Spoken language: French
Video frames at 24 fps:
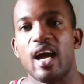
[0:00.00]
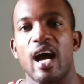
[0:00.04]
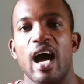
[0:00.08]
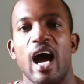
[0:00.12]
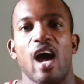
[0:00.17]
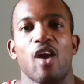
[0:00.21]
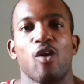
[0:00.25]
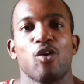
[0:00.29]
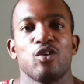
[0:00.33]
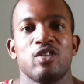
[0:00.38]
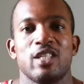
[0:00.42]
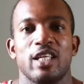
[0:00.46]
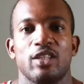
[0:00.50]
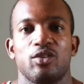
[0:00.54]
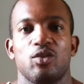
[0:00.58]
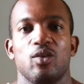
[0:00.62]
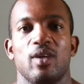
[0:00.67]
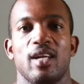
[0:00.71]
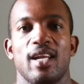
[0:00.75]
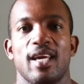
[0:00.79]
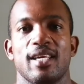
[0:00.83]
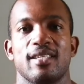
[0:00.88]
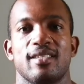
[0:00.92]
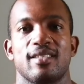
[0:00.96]
alors si elle te
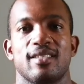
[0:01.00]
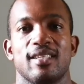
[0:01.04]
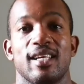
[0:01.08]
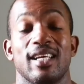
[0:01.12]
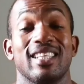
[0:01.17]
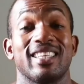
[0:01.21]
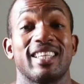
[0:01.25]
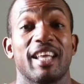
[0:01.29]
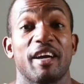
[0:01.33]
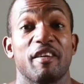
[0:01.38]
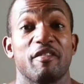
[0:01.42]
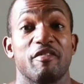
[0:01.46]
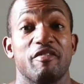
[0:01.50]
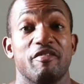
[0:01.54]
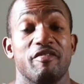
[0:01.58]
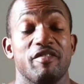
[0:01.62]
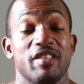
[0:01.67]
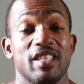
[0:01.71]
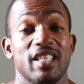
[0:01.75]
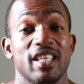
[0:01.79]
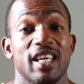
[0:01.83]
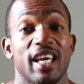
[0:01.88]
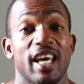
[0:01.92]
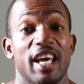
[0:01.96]
laisse ta
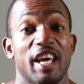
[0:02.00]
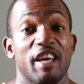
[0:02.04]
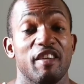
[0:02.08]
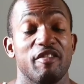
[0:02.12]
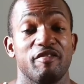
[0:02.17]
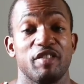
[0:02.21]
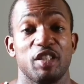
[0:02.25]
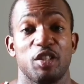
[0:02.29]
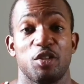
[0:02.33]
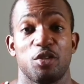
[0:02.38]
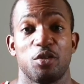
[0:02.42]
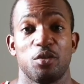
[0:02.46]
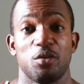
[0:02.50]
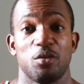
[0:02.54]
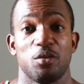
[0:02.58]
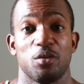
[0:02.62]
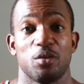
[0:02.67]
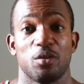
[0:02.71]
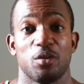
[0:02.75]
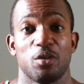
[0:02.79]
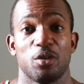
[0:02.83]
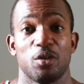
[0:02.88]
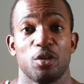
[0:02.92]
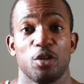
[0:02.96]
vie est fichue.
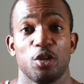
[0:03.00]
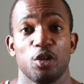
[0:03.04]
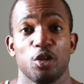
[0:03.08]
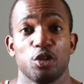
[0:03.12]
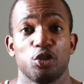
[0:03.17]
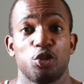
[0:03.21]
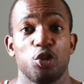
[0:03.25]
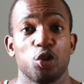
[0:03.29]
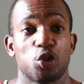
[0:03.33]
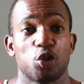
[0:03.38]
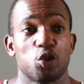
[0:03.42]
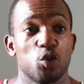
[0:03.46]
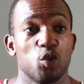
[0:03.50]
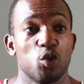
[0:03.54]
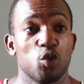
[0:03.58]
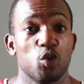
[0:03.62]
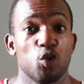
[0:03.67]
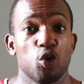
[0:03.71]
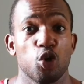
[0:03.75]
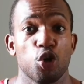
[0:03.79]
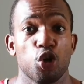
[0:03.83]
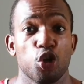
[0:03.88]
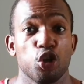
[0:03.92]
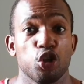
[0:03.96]
Du coup,
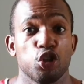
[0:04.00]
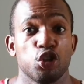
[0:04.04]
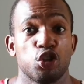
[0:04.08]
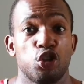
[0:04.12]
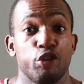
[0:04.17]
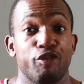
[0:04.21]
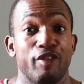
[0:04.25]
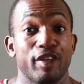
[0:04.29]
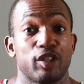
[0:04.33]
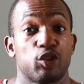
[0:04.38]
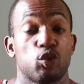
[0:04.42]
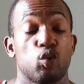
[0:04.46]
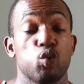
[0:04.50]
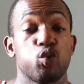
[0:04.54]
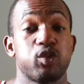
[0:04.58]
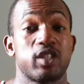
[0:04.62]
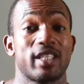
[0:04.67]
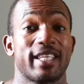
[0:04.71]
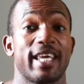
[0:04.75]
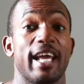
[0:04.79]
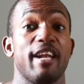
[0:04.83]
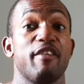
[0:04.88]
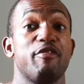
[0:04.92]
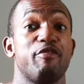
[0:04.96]
tu fais tout
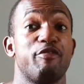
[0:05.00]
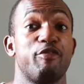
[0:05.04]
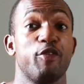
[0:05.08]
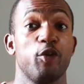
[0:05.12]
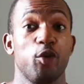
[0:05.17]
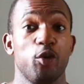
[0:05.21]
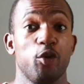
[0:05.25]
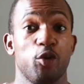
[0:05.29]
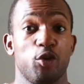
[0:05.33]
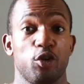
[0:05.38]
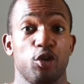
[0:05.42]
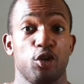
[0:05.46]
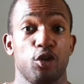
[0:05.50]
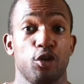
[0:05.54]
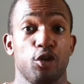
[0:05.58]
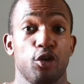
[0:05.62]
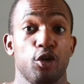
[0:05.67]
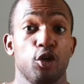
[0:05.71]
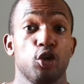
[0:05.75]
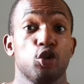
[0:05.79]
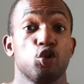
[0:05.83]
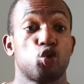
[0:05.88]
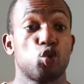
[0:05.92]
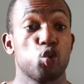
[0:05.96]
ce qu'elle veut,
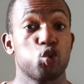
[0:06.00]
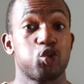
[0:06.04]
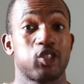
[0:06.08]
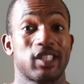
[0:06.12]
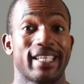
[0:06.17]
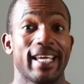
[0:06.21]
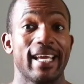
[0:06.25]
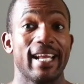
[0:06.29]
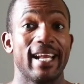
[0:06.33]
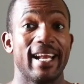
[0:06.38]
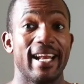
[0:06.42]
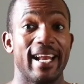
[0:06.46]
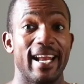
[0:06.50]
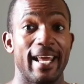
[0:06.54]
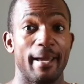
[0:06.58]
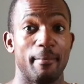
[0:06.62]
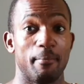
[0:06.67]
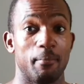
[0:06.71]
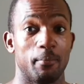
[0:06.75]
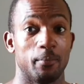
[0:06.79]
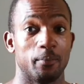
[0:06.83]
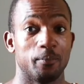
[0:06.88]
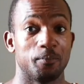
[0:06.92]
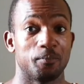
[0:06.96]
tout ce qu'elle
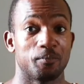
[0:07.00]
aime.